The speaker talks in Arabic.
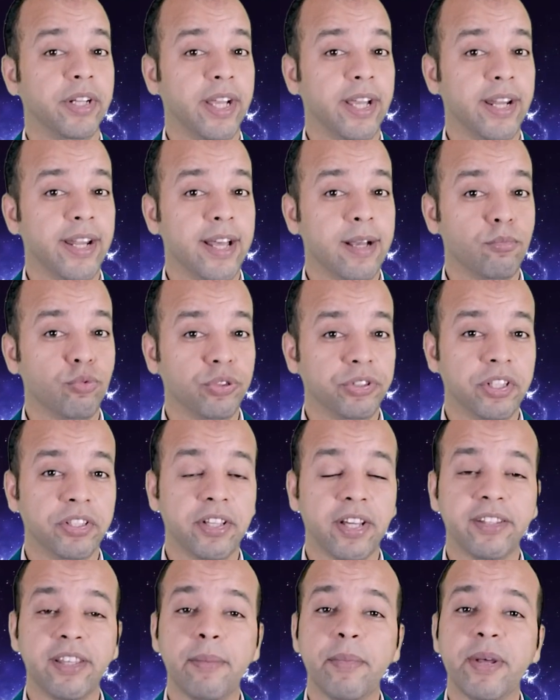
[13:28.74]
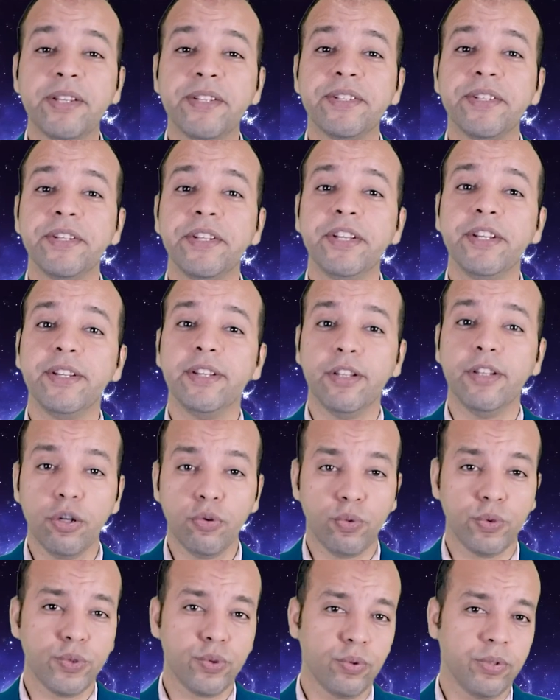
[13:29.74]
رحلة مدتها 8 سنين
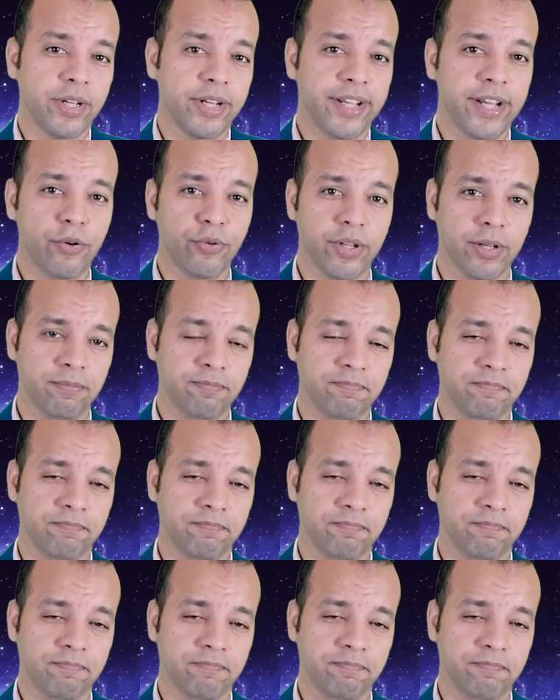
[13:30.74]
للوصول للكوكب